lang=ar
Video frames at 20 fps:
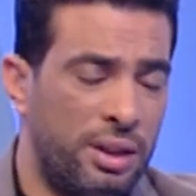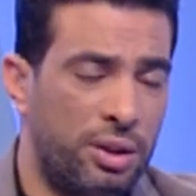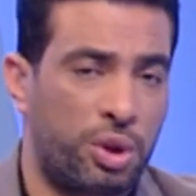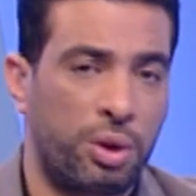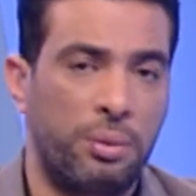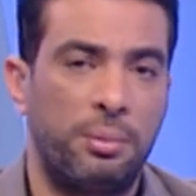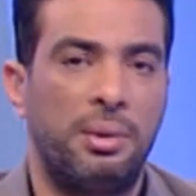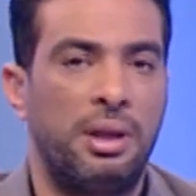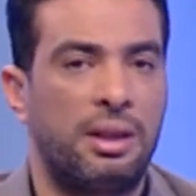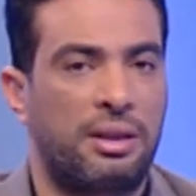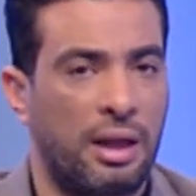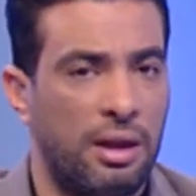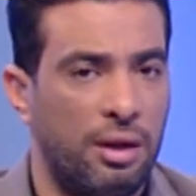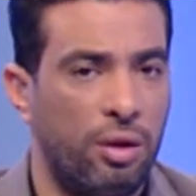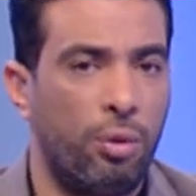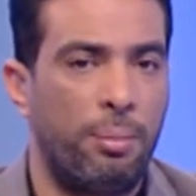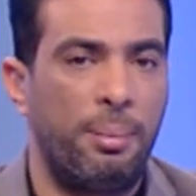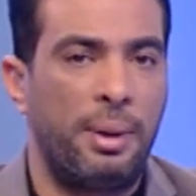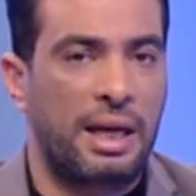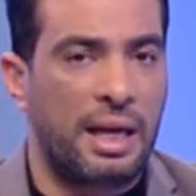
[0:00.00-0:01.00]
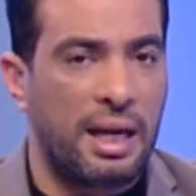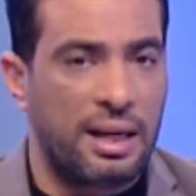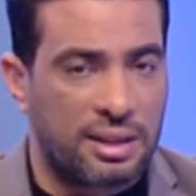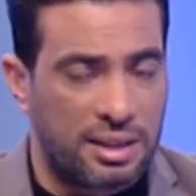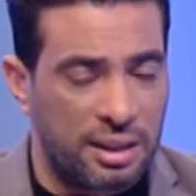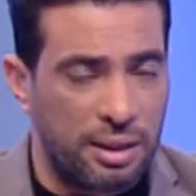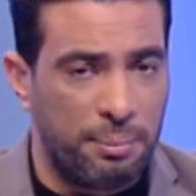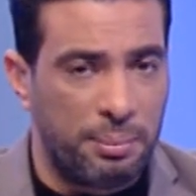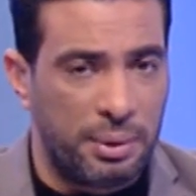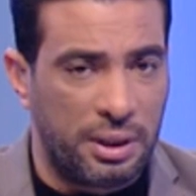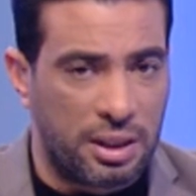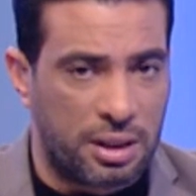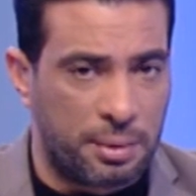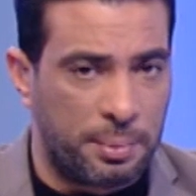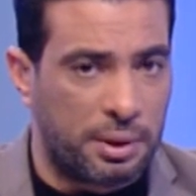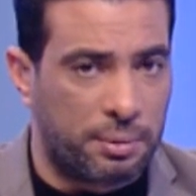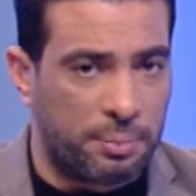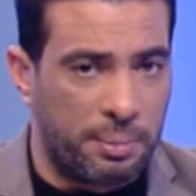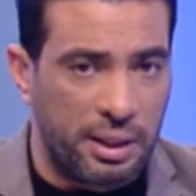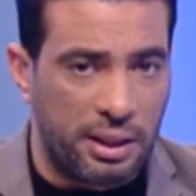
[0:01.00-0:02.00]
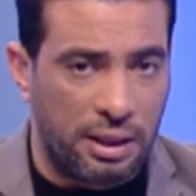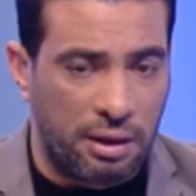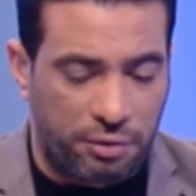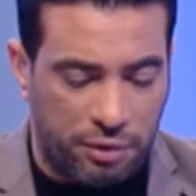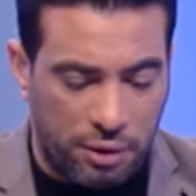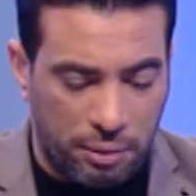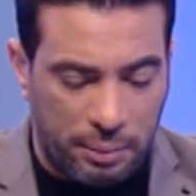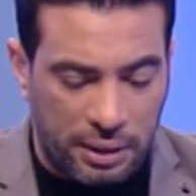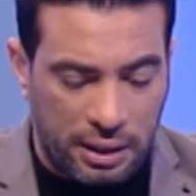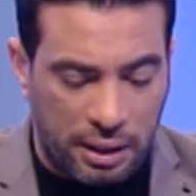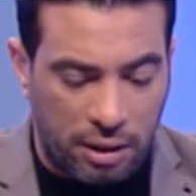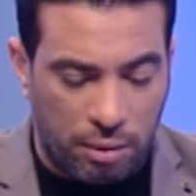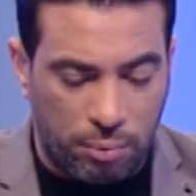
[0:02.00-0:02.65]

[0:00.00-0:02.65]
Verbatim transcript: والونش اتقال هم جاهزين بنسبه